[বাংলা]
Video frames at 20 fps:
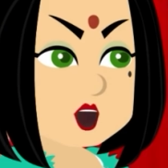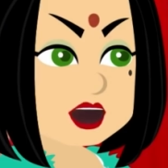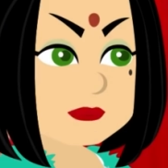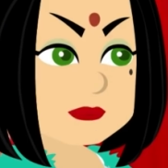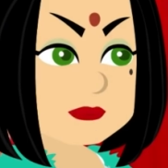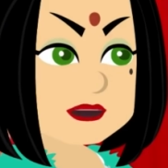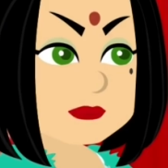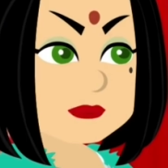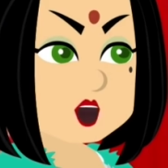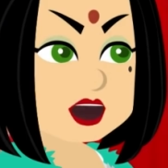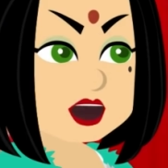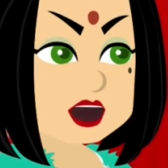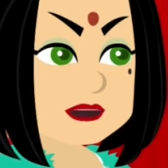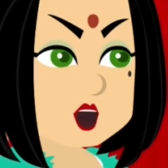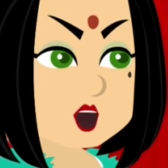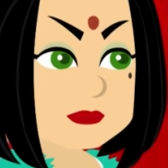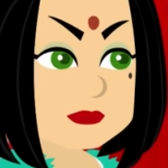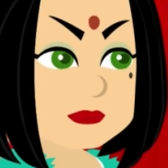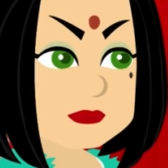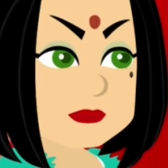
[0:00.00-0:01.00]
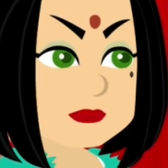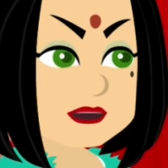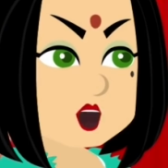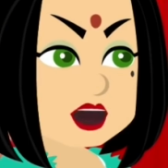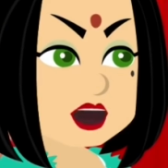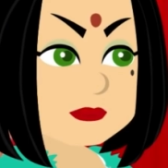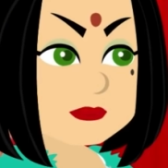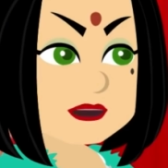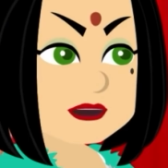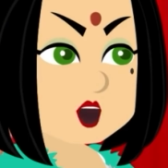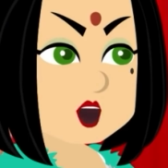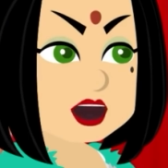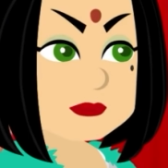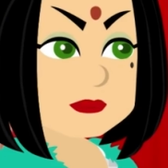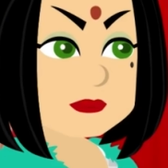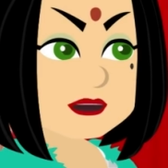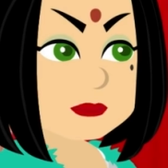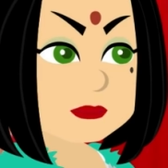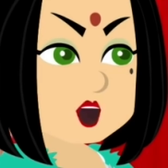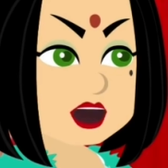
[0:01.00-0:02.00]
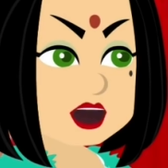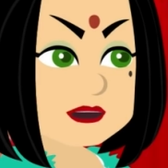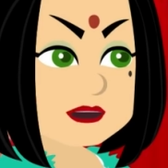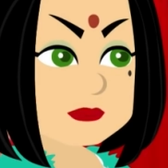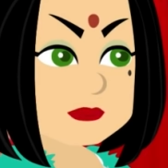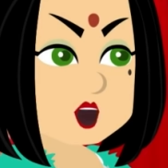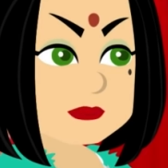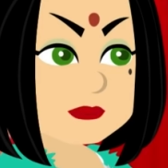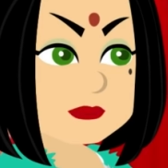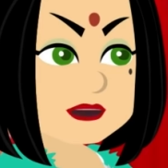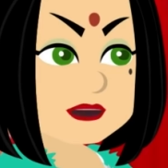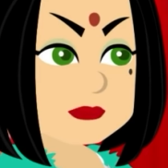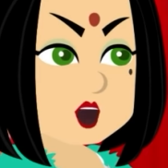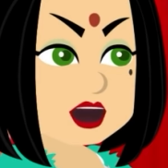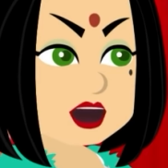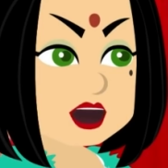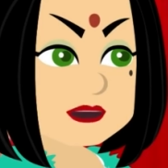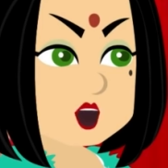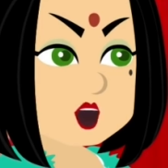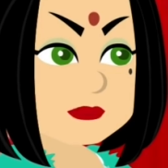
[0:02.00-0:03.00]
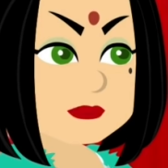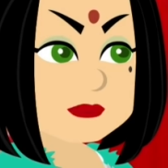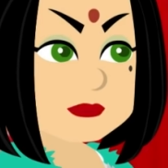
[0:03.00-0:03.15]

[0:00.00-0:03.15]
কিরে কালান দাঁড়িয়ে আছিস কেন মানুষ ডাক